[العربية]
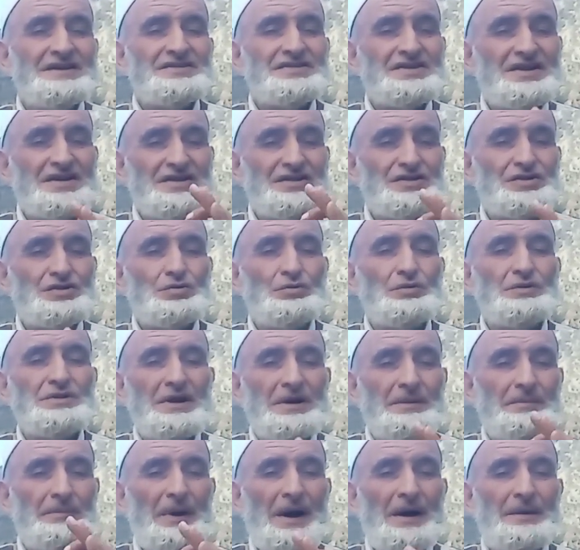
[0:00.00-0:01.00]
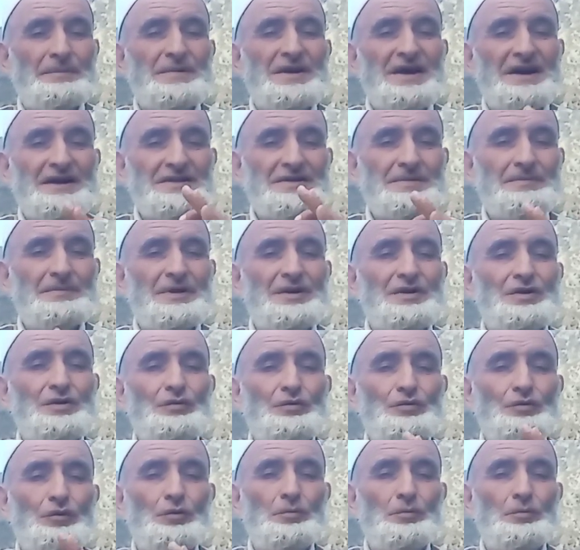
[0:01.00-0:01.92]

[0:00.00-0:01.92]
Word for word: سكنت ل 400 مليون